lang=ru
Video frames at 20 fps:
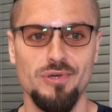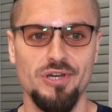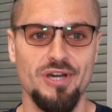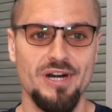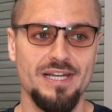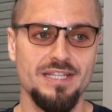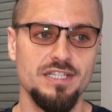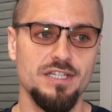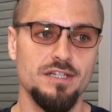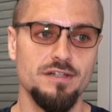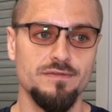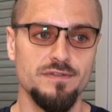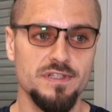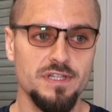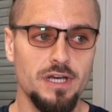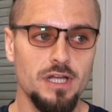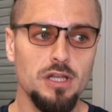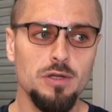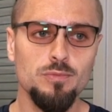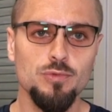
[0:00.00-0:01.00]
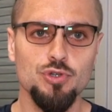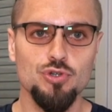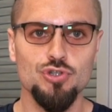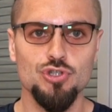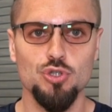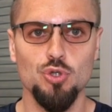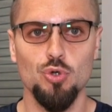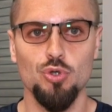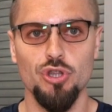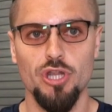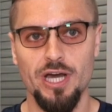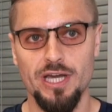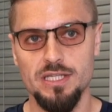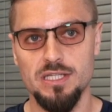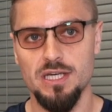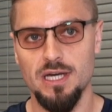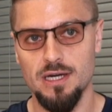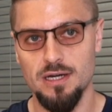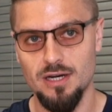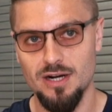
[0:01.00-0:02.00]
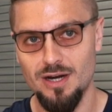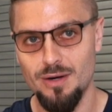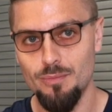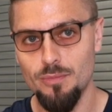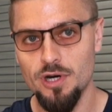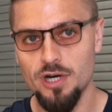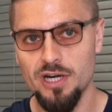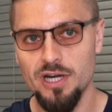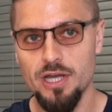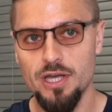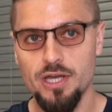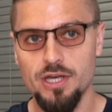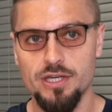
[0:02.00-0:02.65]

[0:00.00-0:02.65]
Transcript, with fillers: микротика в целом, то что на диаграммах